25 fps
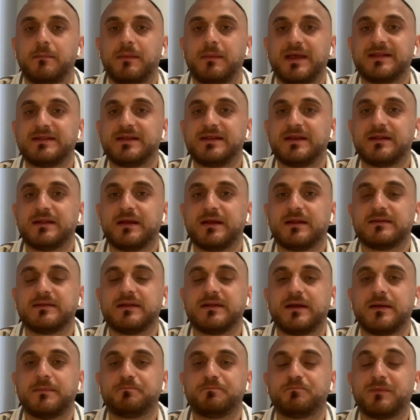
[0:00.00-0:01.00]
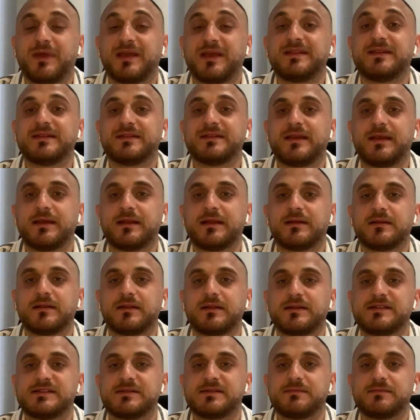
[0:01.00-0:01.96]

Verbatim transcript: medyalarda medyada yer alan